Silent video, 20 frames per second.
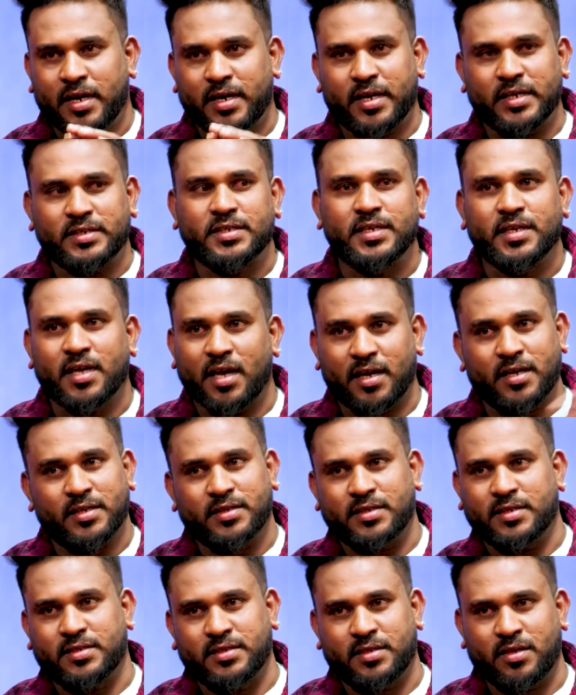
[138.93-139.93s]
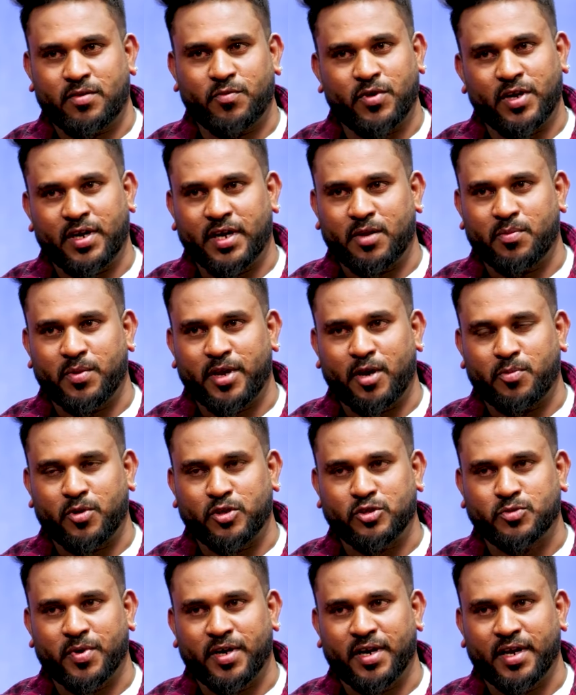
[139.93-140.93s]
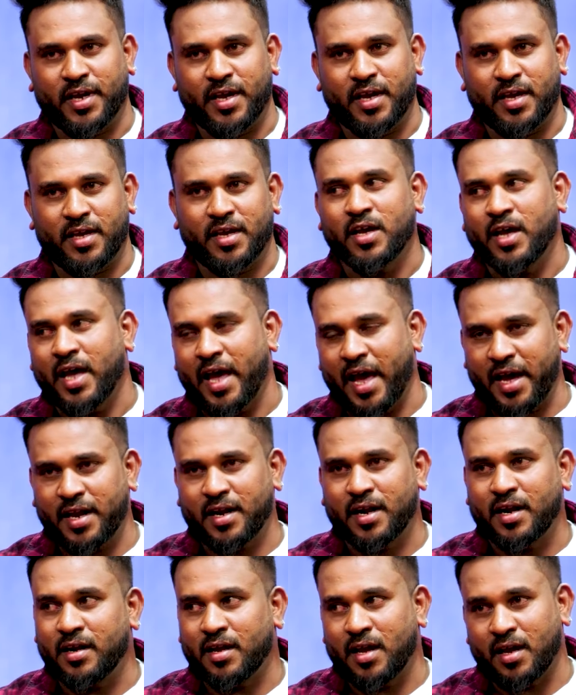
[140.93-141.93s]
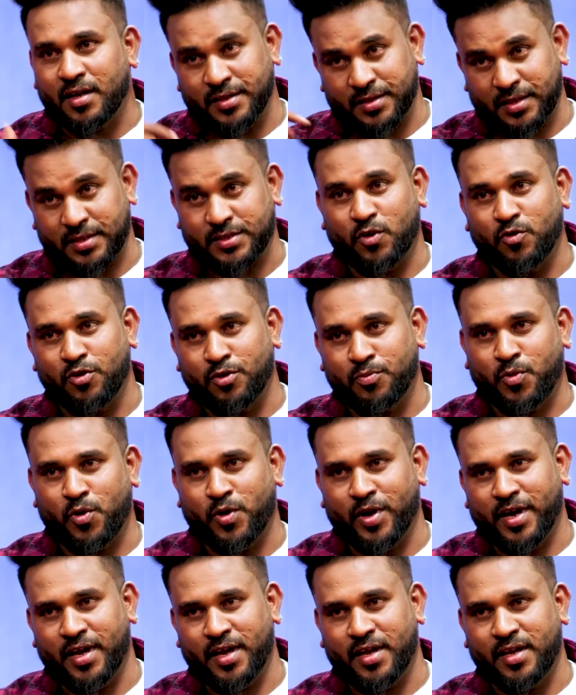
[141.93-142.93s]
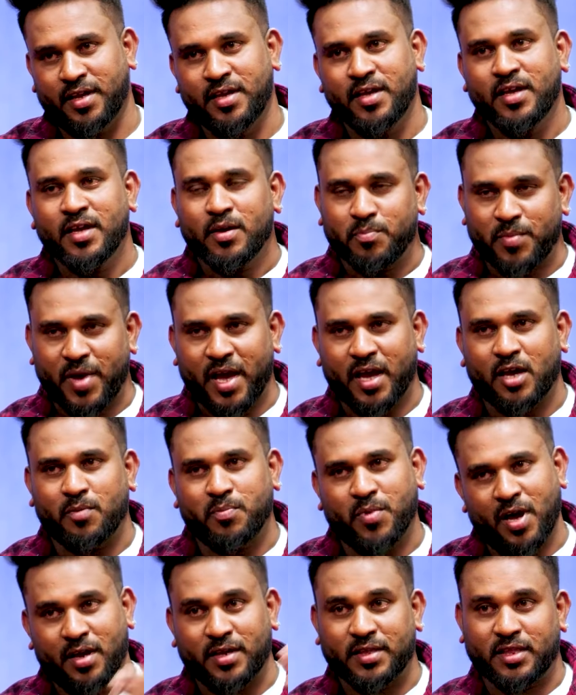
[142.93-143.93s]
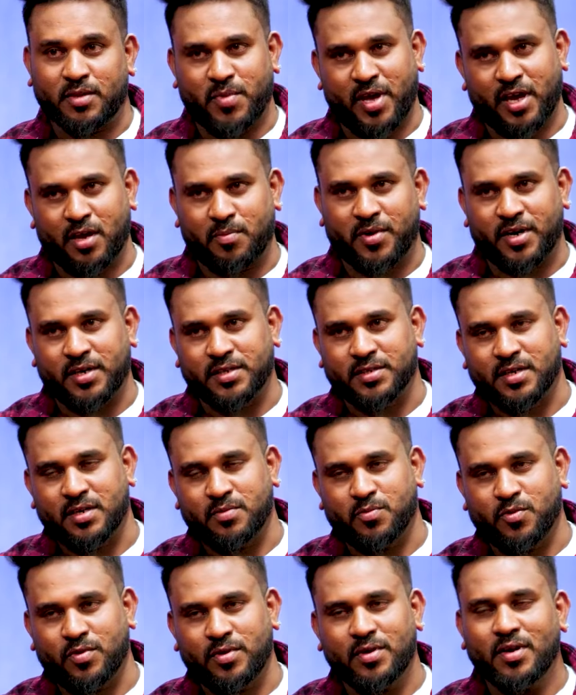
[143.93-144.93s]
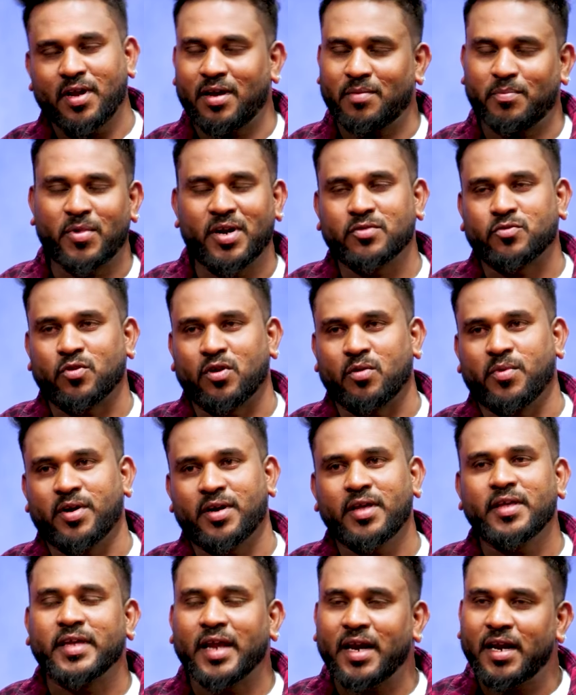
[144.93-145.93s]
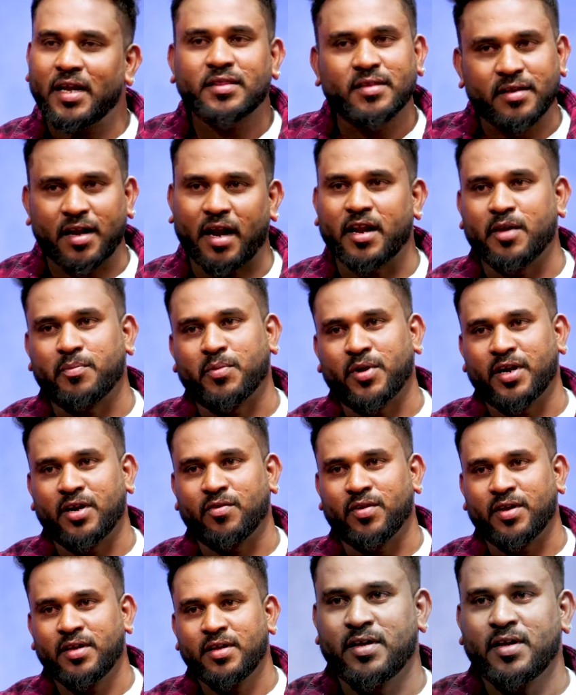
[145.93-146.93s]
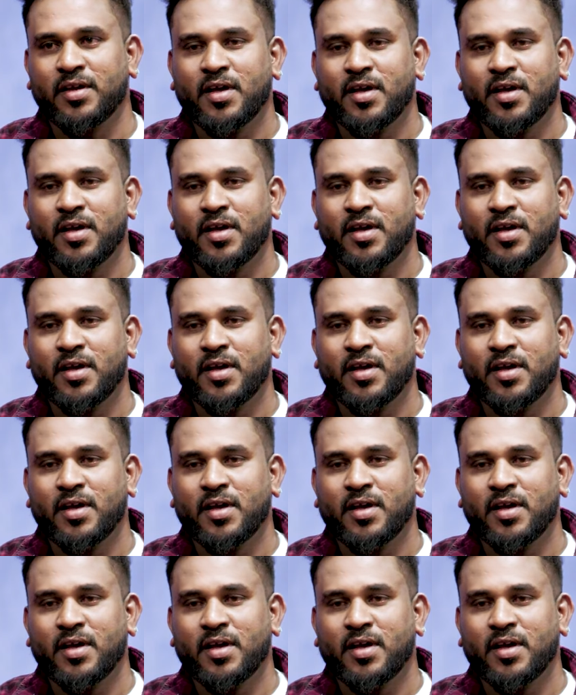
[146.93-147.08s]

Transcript: ட்ரெஸ்ஸிங்காக இந்த இந்த போய் அப்ரோச் பண்ணுங்கள் ஹேர் கட்டுக்காக இந்த சலூன் போங்க மேக்கப்புக்காக இந்த மேக்கப் ஆர்டிஸ்ட் போங்க நான் அப்படிலாம் சொல்ல மாட்டேன் எல்லாத்தையும் நானே பண்ணிவிடுவேன்